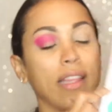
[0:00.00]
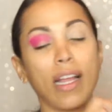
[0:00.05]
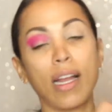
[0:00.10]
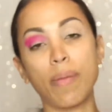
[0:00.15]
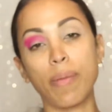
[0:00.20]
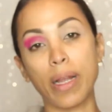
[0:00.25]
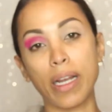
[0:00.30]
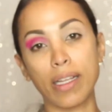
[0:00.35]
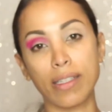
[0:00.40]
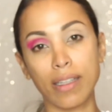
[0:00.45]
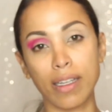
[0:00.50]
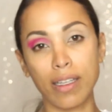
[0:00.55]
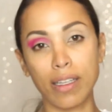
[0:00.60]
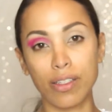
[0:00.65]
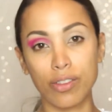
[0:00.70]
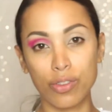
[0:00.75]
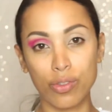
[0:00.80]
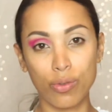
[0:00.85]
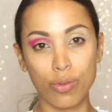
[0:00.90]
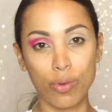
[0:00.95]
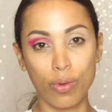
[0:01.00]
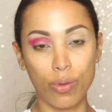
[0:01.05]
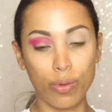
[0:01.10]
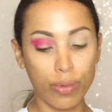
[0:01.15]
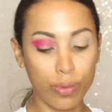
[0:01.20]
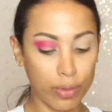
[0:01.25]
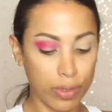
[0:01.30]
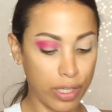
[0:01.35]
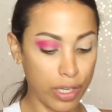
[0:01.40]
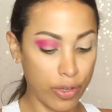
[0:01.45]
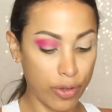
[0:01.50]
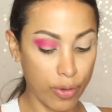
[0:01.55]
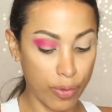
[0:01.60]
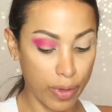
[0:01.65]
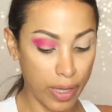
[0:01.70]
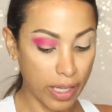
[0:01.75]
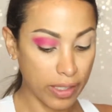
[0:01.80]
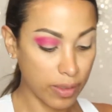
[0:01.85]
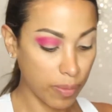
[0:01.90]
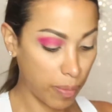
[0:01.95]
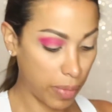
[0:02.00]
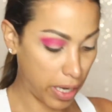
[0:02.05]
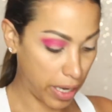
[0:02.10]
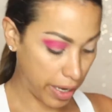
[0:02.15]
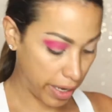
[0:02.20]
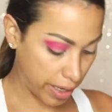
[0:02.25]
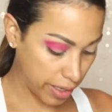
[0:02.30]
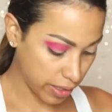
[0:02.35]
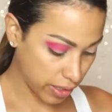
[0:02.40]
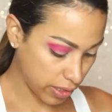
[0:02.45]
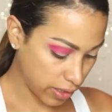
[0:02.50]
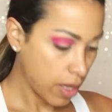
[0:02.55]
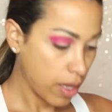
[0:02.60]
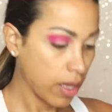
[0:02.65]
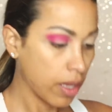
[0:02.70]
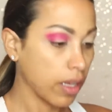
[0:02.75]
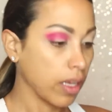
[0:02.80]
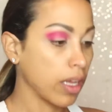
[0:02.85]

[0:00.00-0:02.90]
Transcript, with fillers: de la paleta de Zulu de Lluvias Place